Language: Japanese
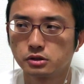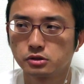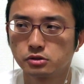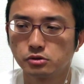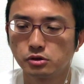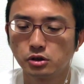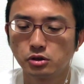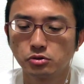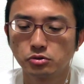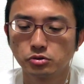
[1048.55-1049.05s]

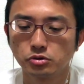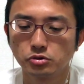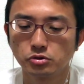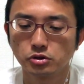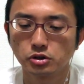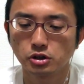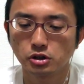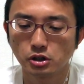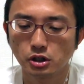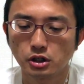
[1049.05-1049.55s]
それで6
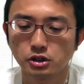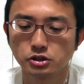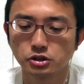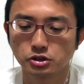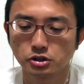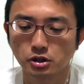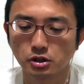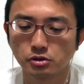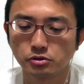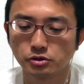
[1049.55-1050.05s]
四金で8
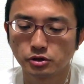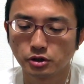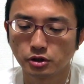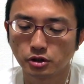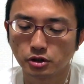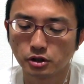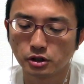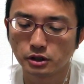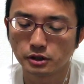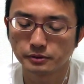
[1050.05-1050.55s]
一角成
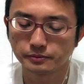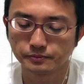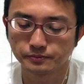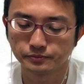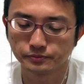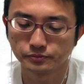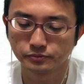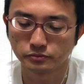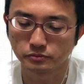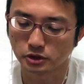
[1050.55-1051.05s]
か。
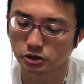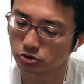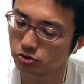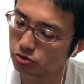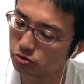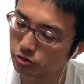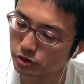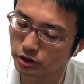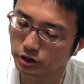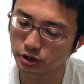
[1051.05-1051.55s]
うん、まあ、そ
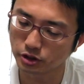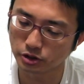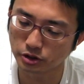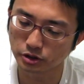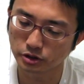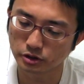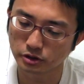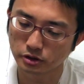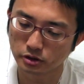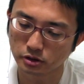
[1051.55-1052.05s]
れの方がいいか
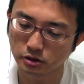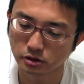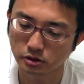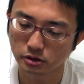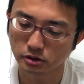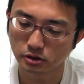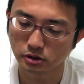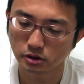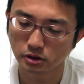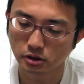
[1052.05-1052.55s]
な。
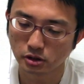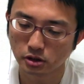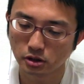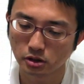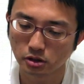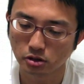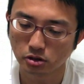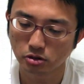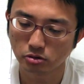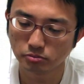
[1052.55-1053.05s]

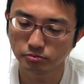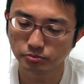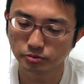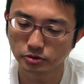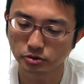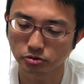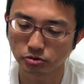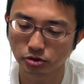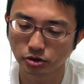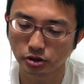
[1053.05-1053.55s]
本
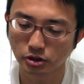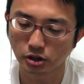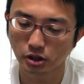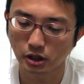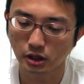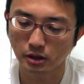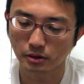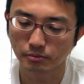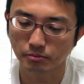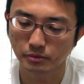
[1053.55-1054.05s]
譜これ
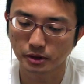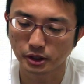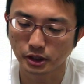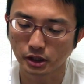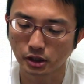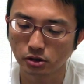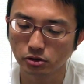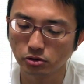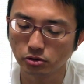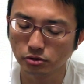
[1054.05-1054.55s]
で、まあ、
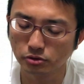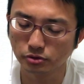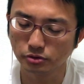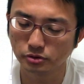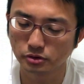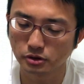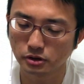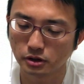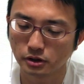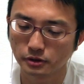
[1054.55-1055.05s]
7五
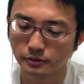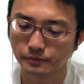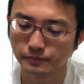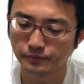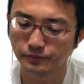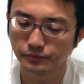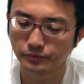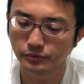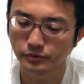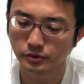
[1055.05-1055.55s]
歩、
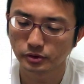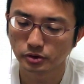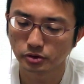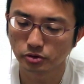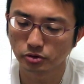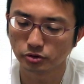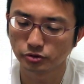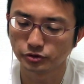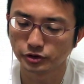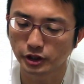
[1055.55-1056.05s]

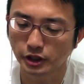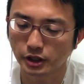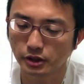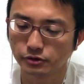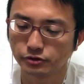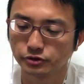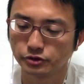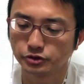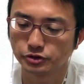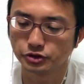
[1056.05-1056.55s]
同歩7
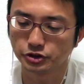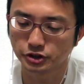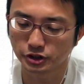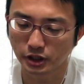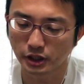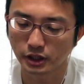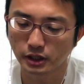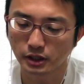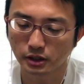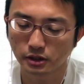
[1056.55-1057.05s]
四歩の
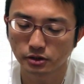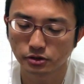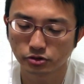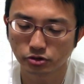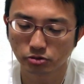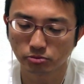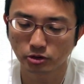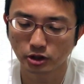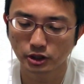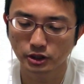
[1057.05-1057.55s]
筋ね。
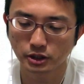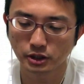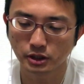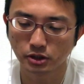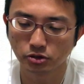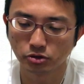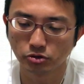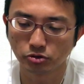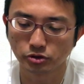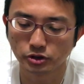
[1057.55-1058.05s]
それもかな
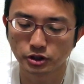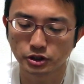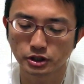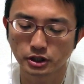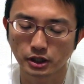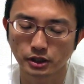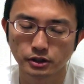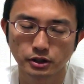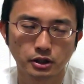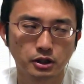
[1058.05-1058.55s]
り有力でし
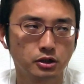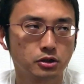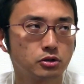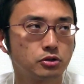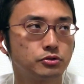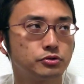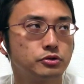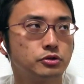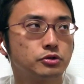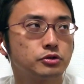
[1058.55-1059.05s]
た。7
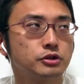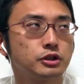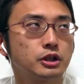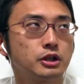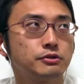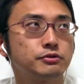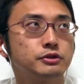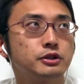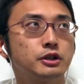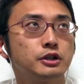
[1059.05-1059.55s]
五歩、6
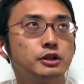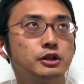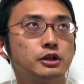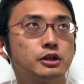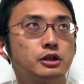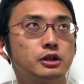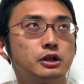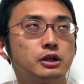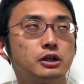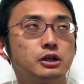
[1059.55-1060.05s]
七歩成
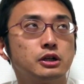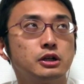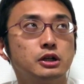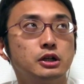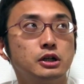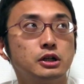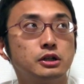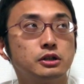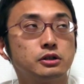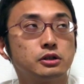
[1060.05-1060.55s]
なら、
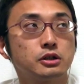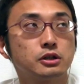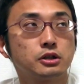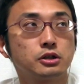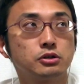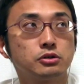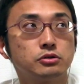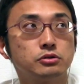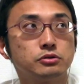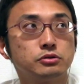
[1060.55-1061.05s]

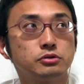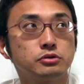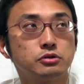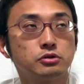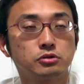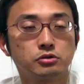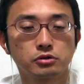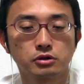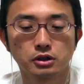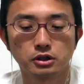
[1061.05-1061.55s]
7四歩、
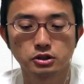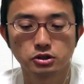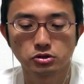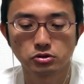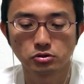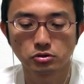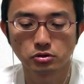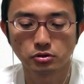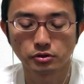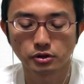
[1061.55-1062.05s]
6
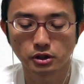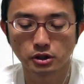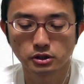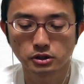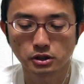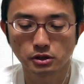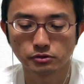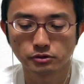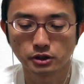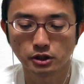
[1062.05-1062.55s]
八と
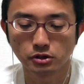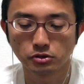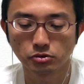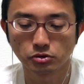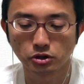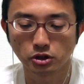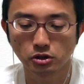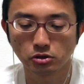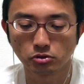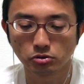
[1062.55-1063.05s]
7三歩成
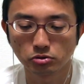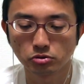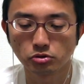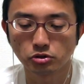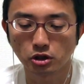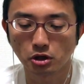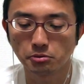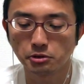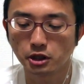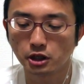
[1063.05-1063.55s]
同金6
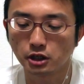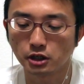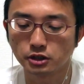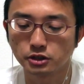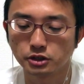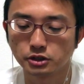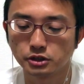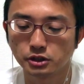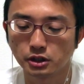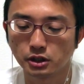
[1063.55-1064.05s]
五桂みたいな
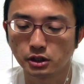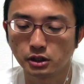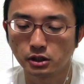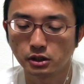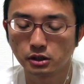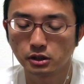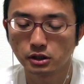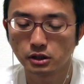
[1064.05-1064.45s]
感じですね。